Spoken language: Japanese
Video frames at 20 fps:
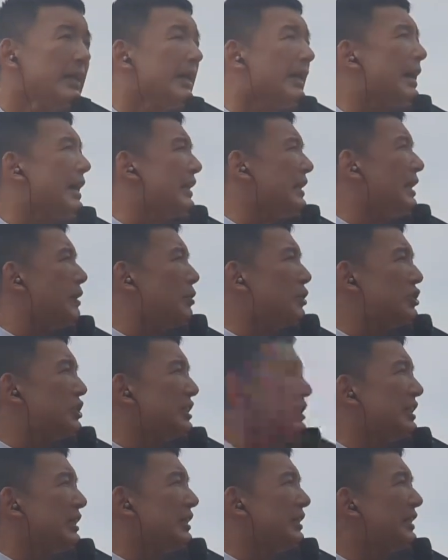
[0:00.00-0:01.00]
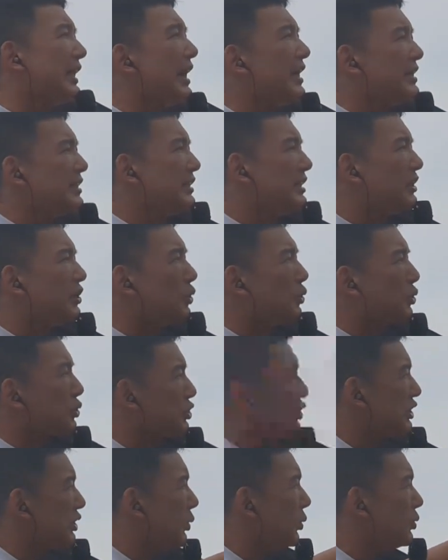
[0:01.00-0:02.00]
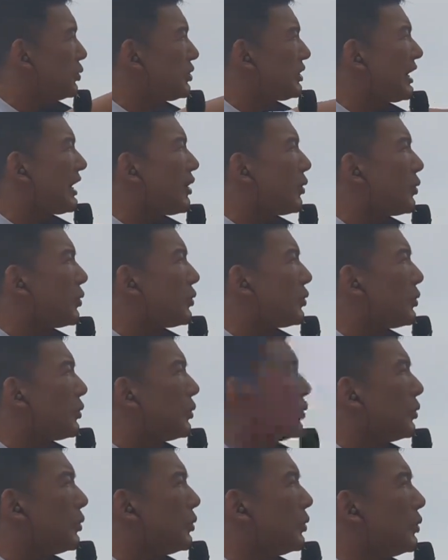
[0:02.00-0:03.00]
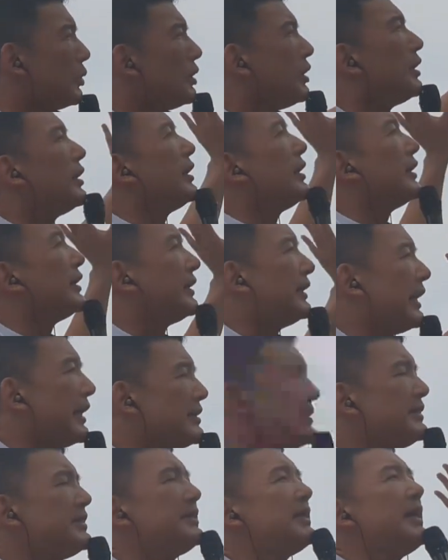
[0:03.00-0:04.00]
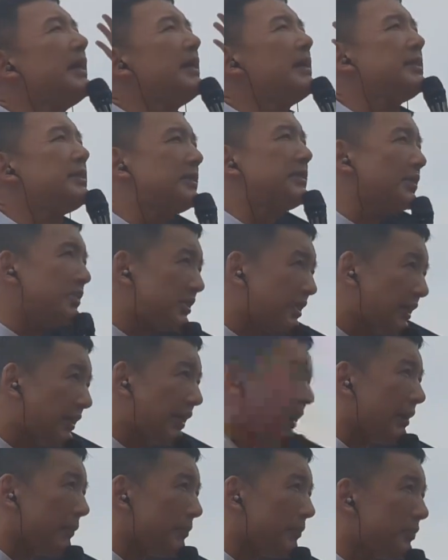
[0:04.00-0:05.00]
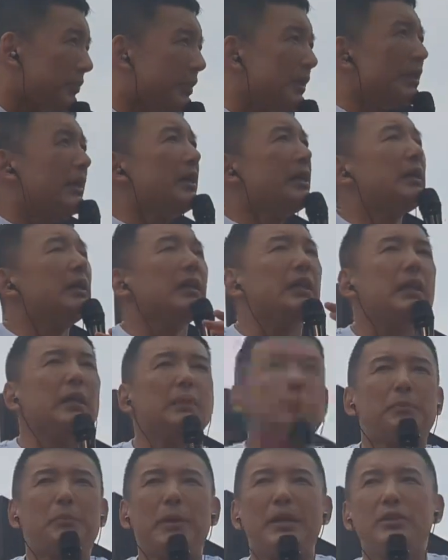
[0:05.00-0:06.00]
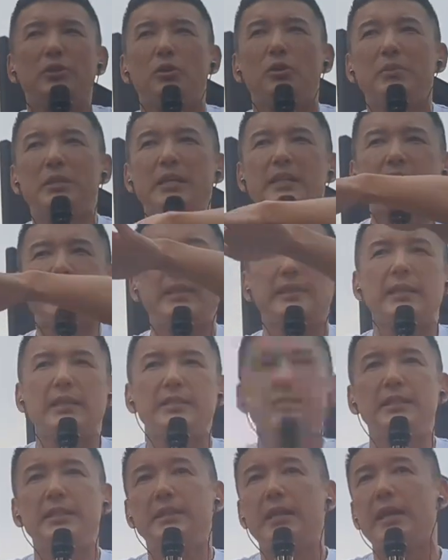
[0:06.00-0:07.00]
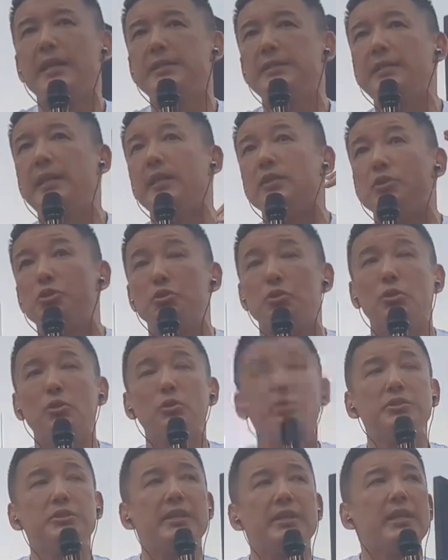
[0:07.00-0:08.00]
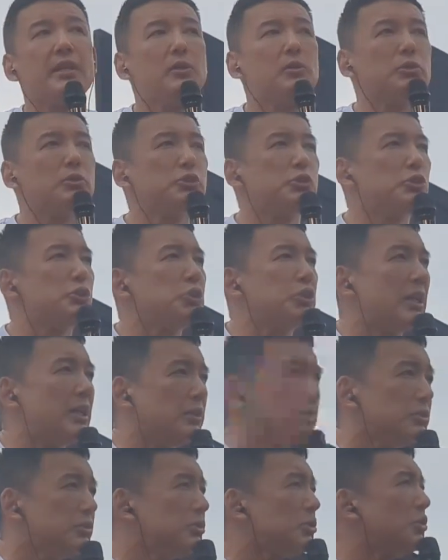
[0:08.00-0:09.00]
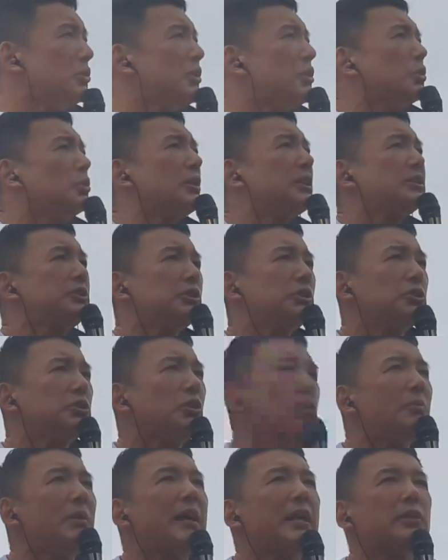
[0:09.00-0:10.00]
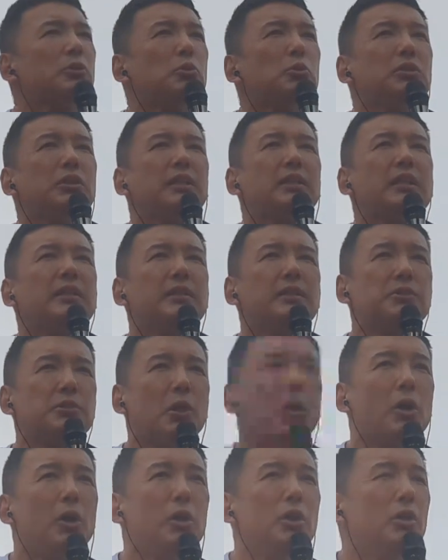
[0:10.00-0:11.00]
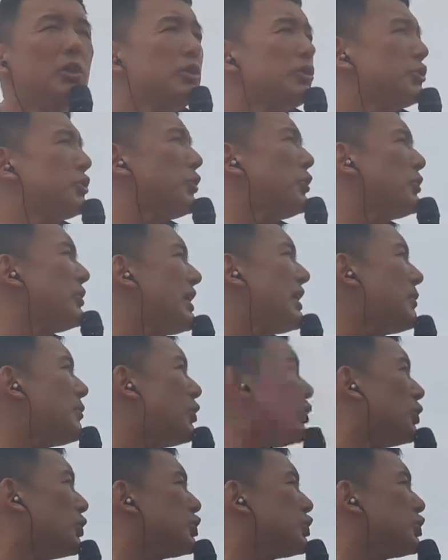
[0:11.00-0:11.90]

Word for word: 金持ち大企業資本家を減税し続けて一般の皆さんたちに対して増税を続けるそんなことがずっと曲がり通ってきたんですよその名も